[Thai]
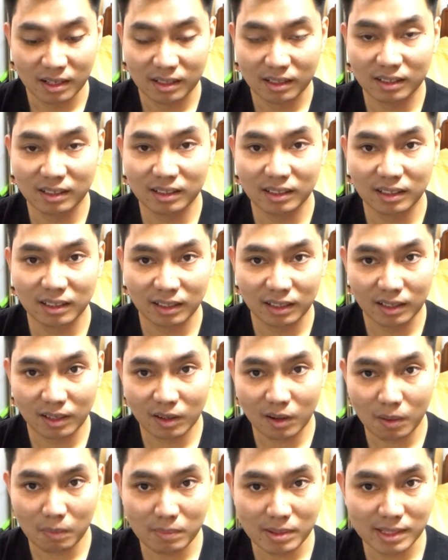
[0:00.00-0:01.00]
เอ่อ
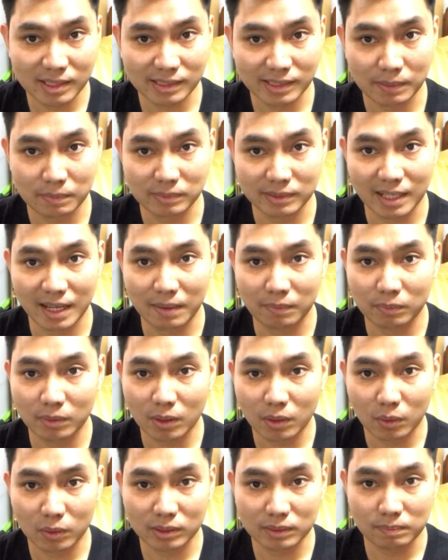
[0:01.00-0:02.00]
แล้วก็มีแซมๆ
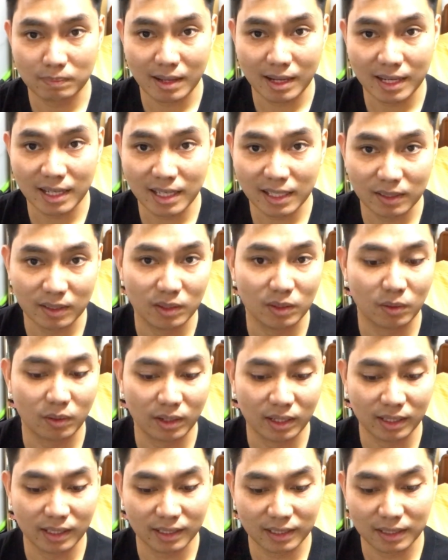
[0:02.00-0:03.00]
ด้วยโรสแมรี่หน่
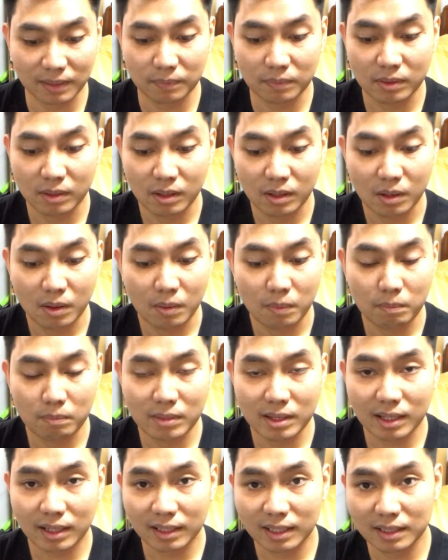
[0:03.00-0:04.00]
อยๆนะครับ
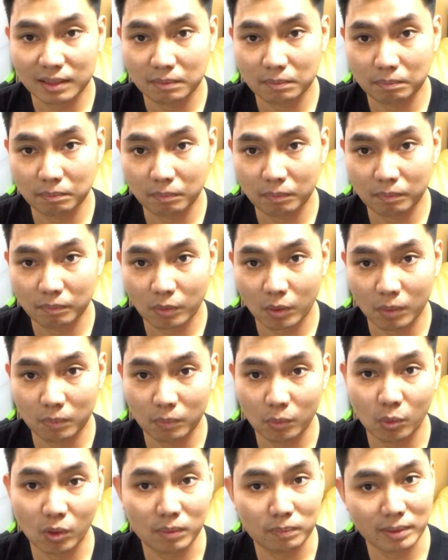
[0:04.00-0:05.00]
มีกลิ่นอ
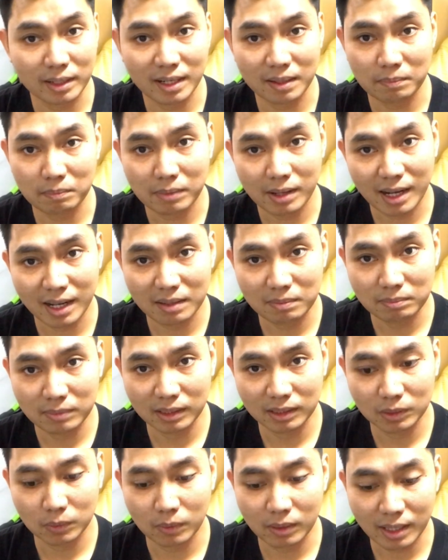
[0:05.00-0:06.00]
บอวลเป็นอัมพันเห
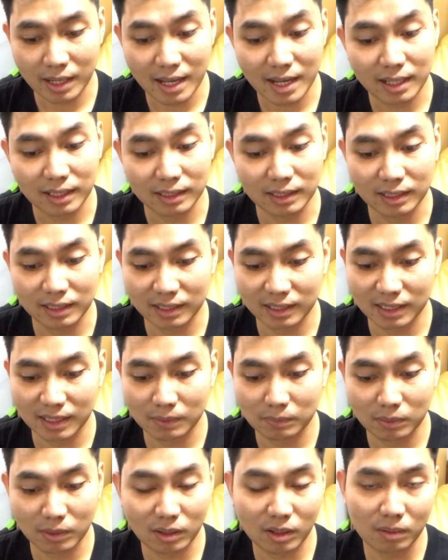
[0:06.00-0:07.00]
มือนตัวแรกเลยนะค
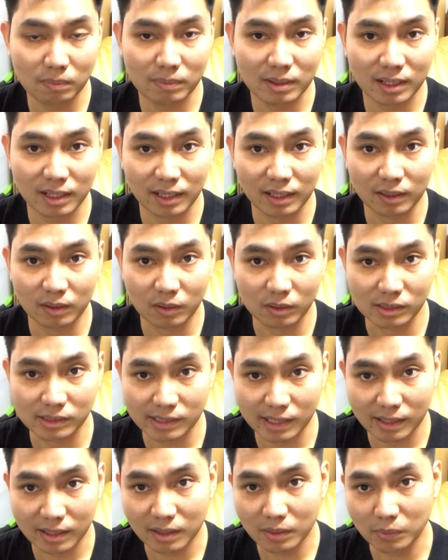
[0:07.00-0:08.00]
รับแล้วก็มีกลิ่นของ
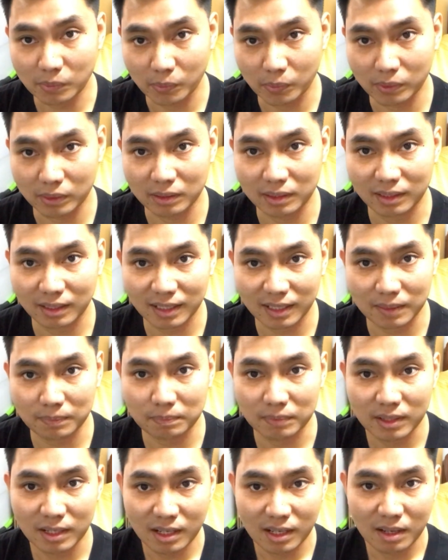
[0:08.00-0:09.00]
ซันเดอร์วูดนะครั
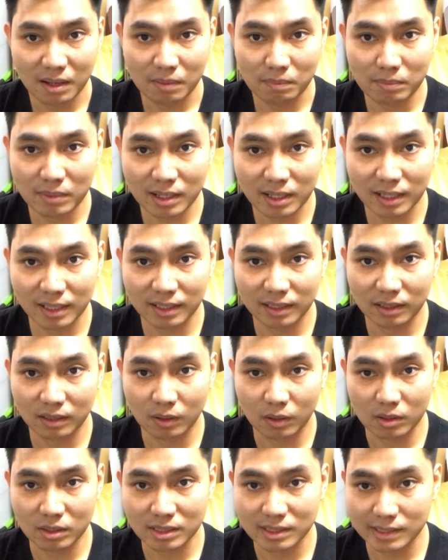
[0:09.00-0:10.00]
บมีกลิ่น
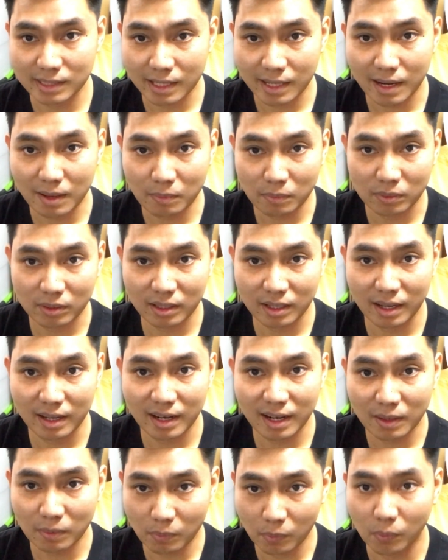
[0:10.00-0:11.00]
ของเซดาเค
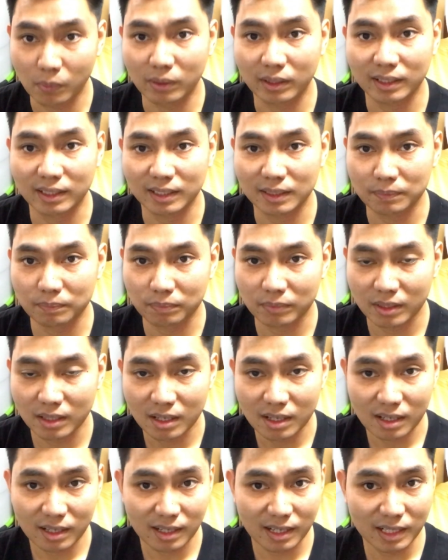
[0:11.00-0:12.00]
ดาวูดนะครับ
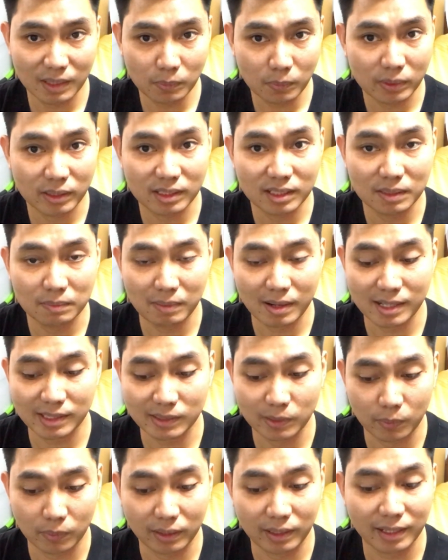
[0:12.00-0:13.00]
เคดาวูดก็คือไม้
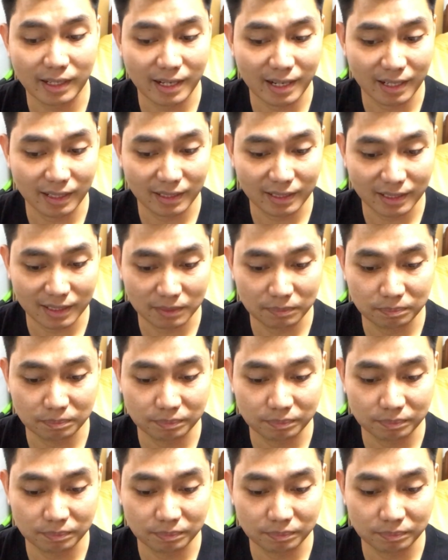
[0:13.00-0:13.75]
สดนั่นเองนะครับ